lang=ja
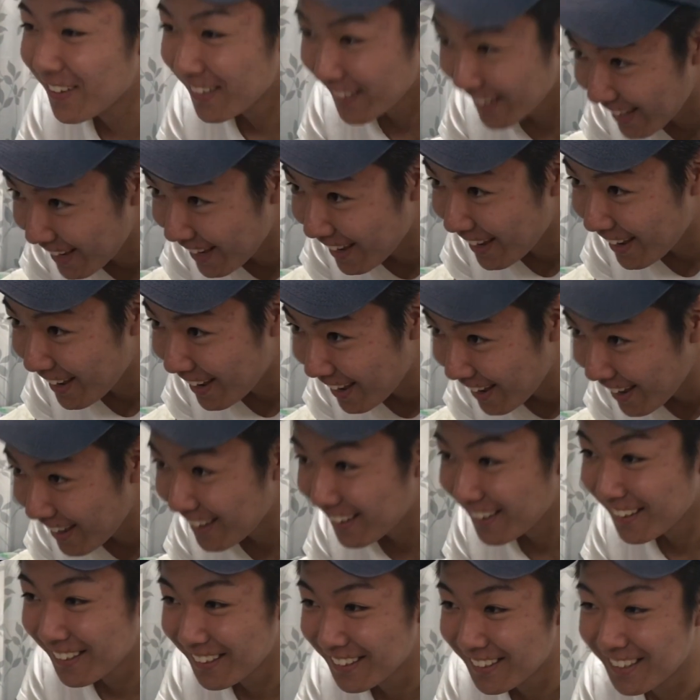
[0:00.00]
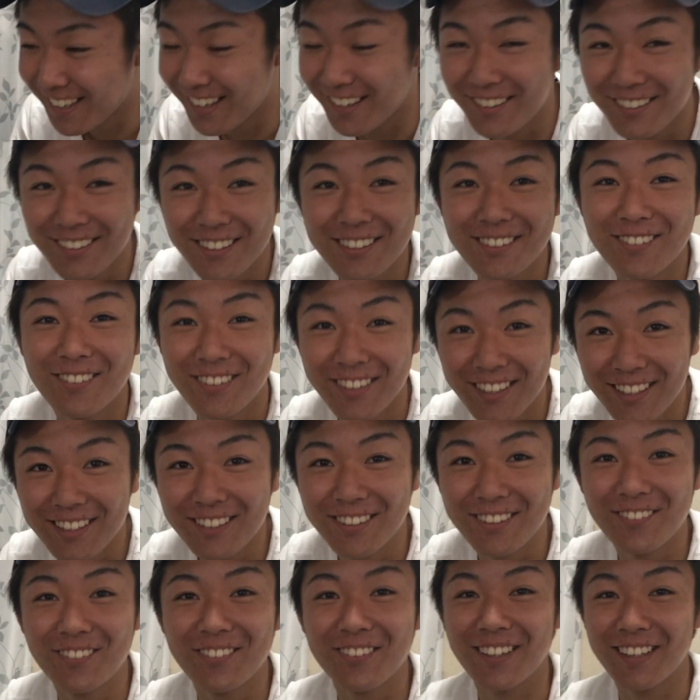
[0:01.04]
わね。企画ですわねっ
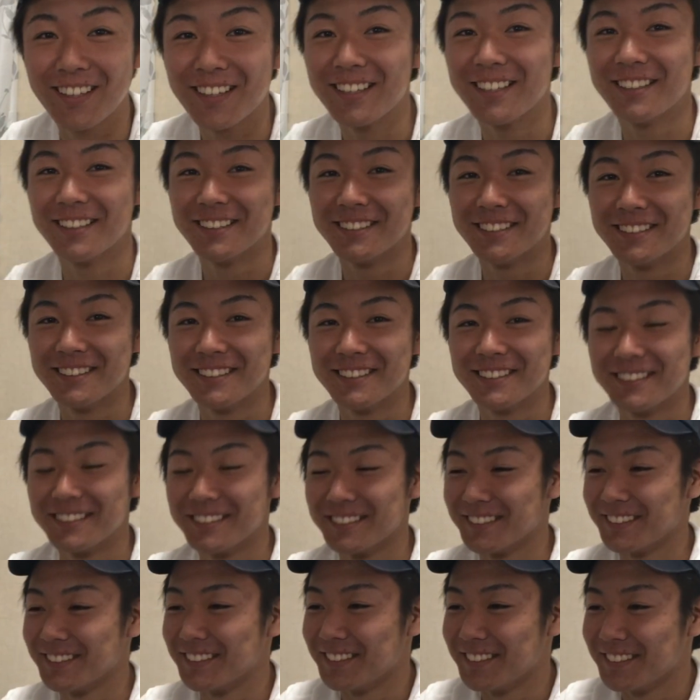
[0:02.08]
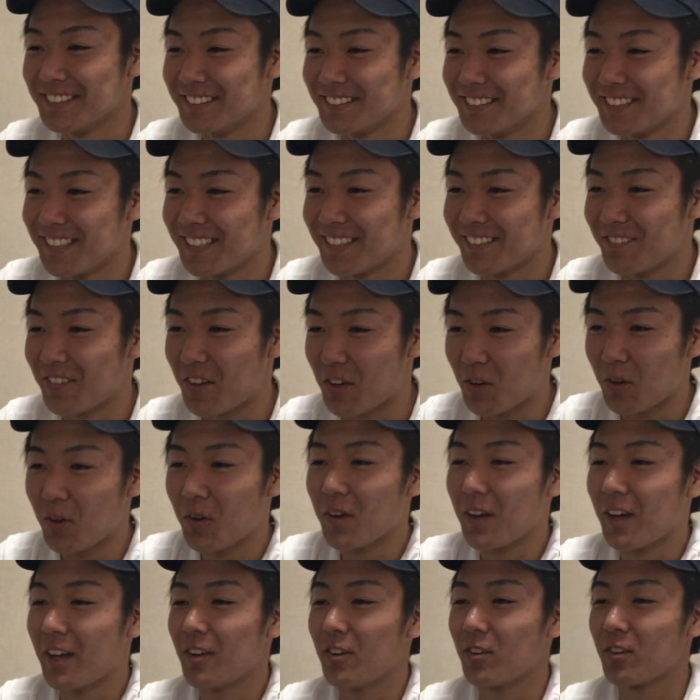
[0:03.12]
て言ってまた。うん、まあや。まあ、
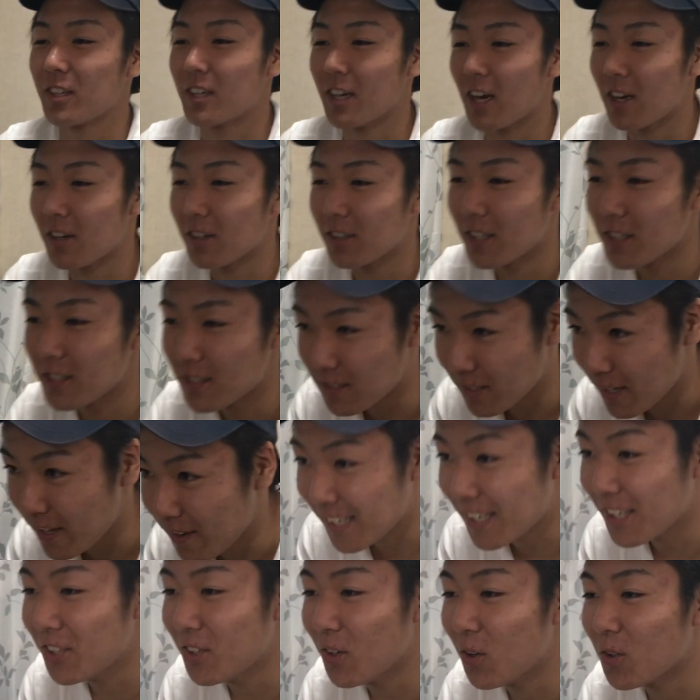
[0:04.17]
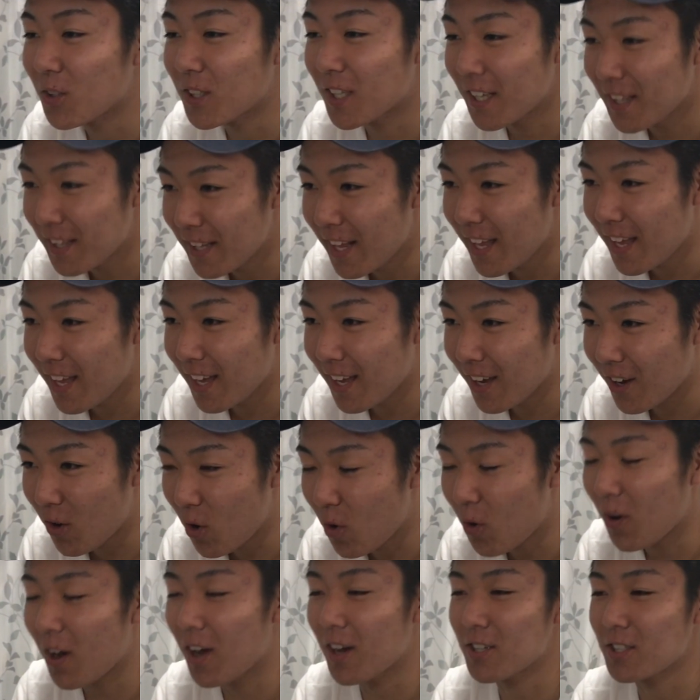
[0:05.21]
今回の企画ですね。斎藤さんで
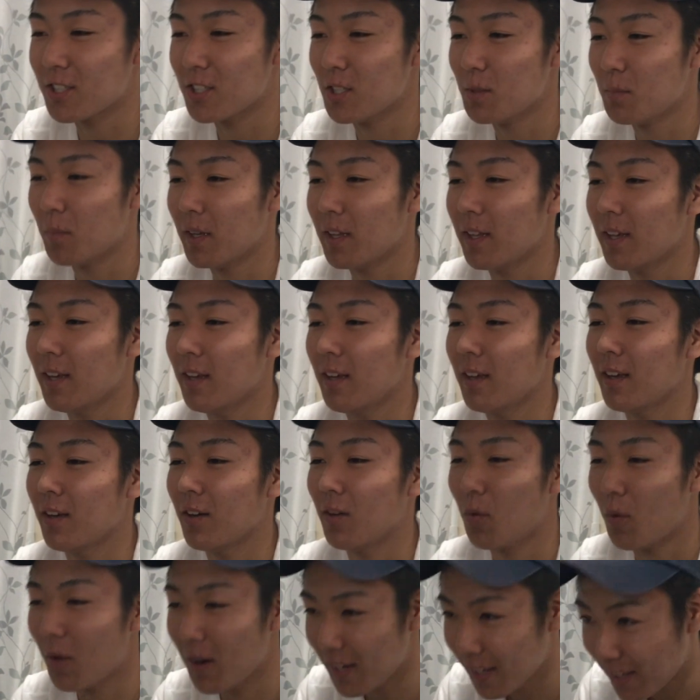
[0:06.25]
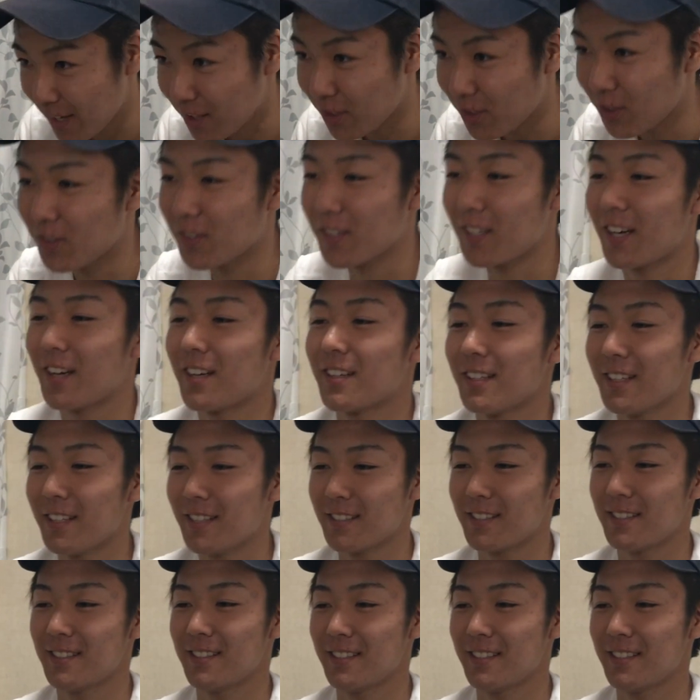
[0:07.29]
告白するまで終われないという企画で